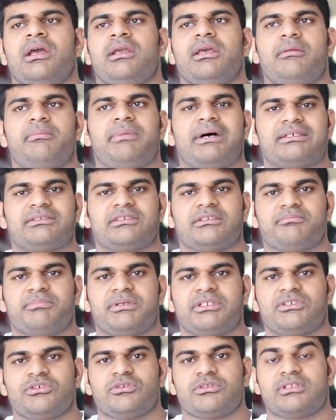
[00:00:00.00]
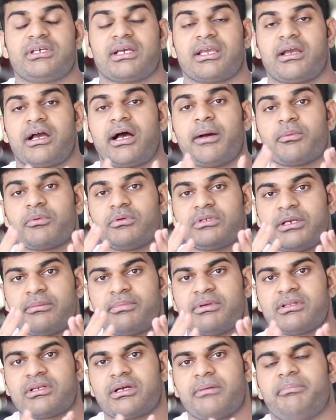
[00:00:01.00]
यार बात सिंपल सी होती है कि आपको
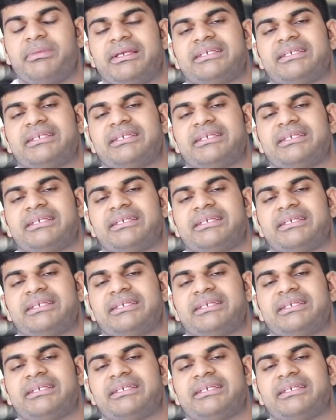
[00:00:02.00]
जब इनका